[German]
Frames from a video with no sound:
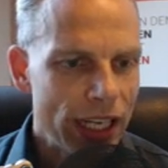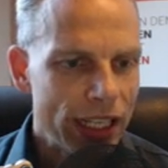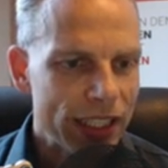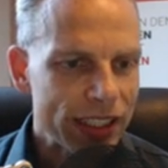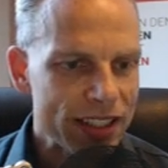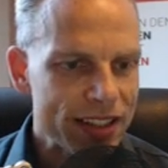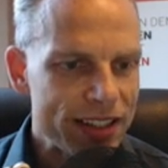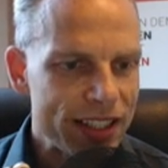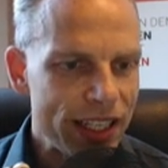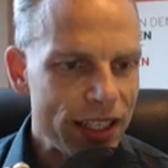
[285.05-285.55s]

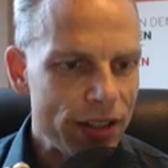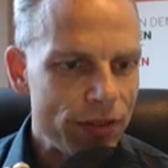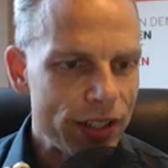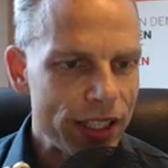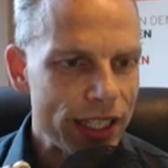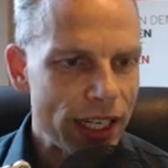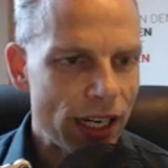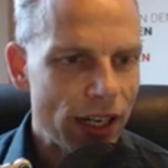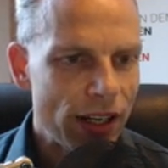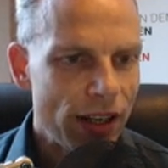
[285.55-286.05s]
Das sehen wir
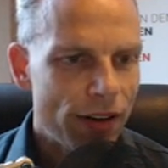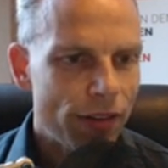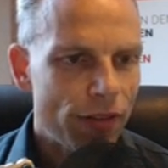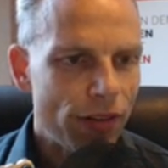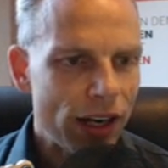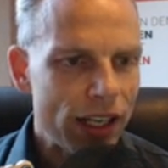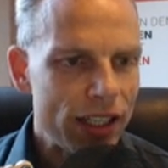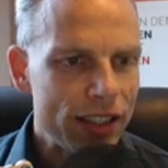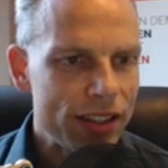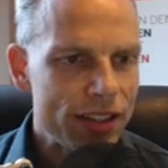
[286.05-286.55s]
ja,
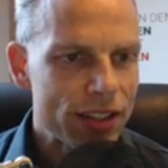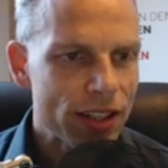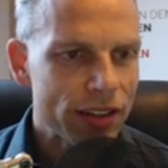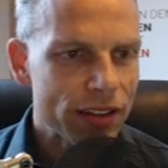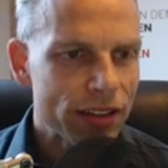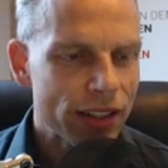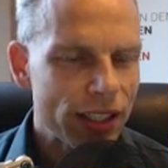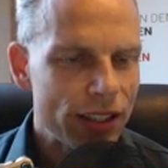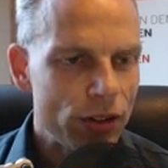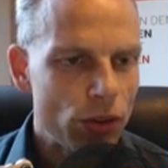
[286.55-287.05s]
weil dieser
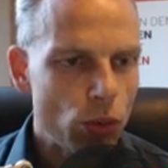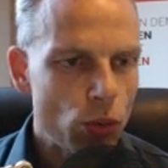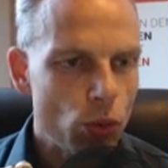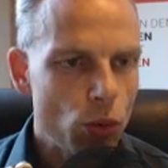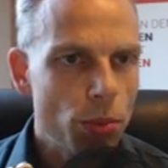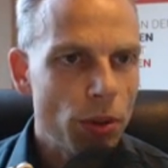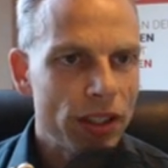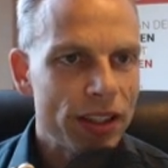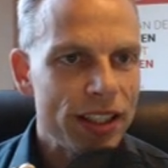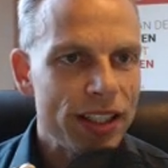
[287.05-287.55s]
Trend
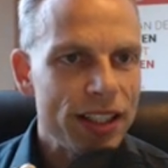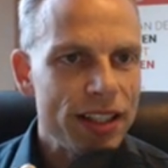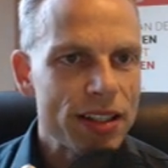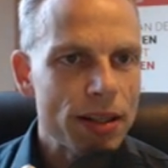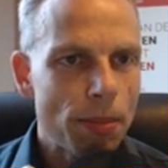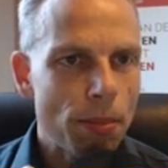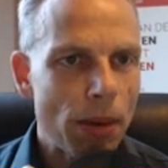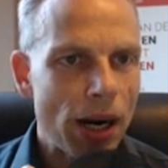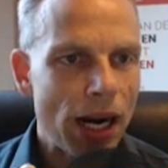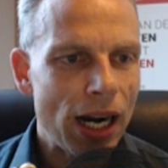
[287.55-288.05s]
über
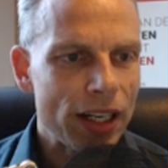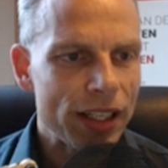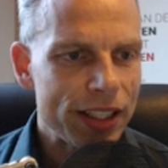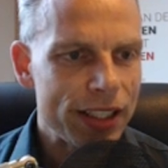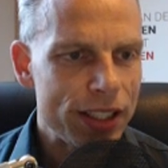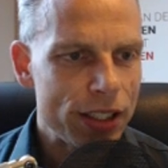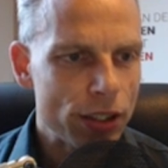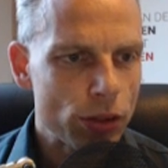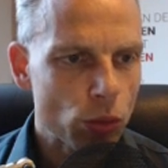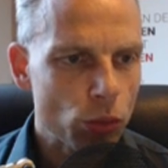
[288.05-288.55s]
diese Marke
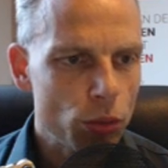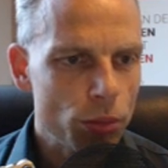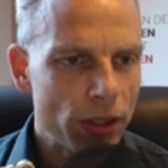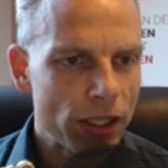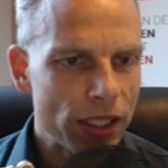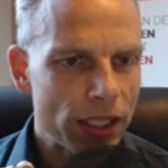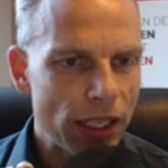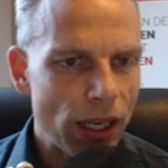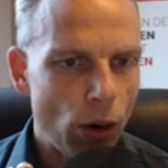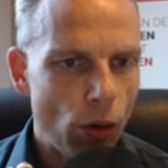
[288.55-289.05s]
hier
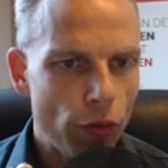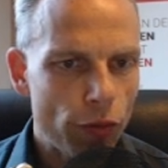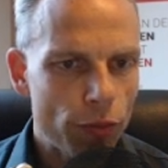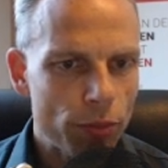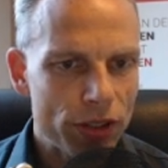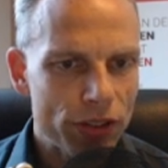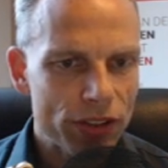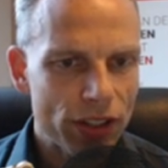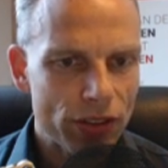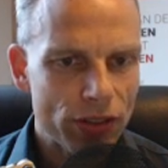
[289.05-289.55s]
drüber
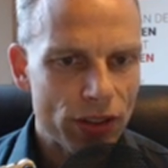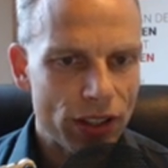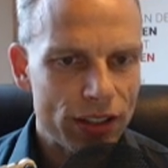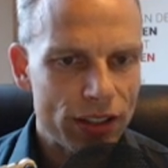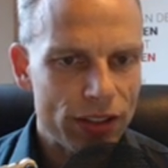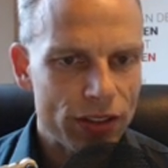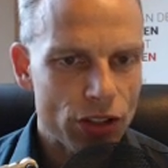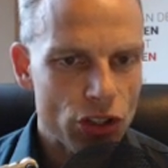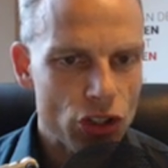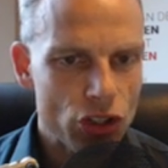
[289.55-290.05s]
gelaufen ist. Also an
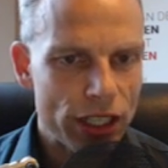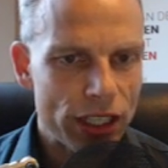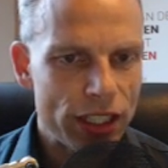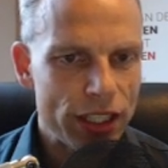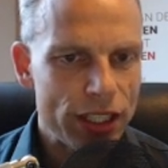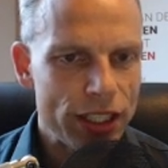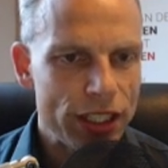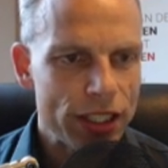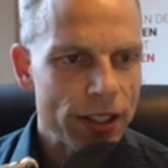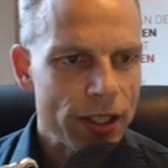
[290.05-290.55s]
dieser Stelle
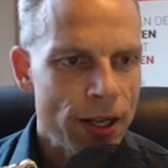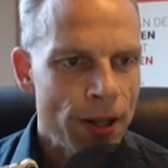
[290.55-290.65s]
hier